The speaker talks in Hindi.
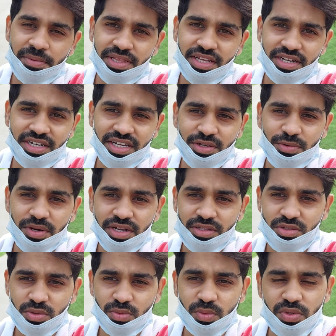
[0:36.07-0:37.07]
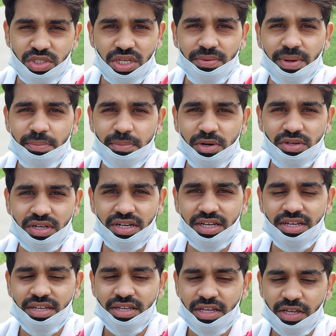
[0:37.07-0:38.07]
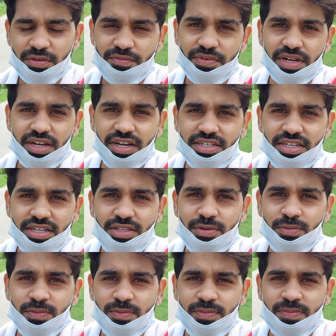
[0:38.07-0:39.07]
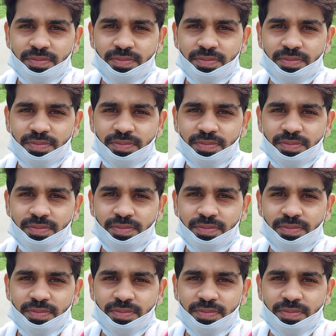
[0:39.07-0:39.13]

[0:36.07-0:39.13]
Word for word: अभी तक नहीं हुआ है तो वो उससे मैं अपलोड करके फिर घर जाता हूँ